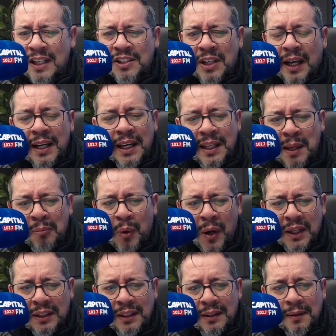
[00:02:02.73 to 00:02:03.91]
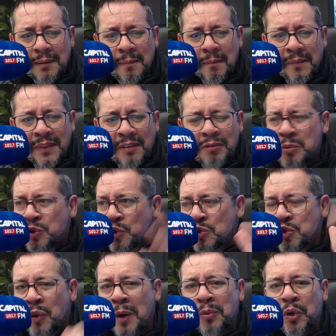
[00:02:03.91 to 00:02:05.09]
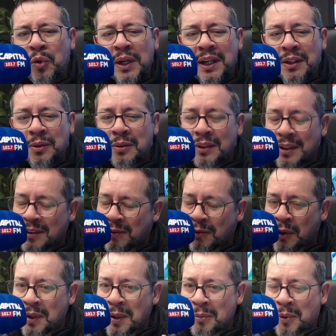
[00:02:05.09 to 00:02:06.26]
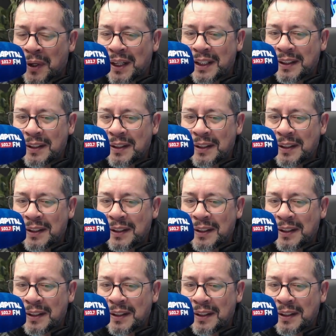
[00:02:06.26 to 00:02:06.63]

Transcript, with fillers: de aranha na porta. Vamos continuar procurando. E foram embora.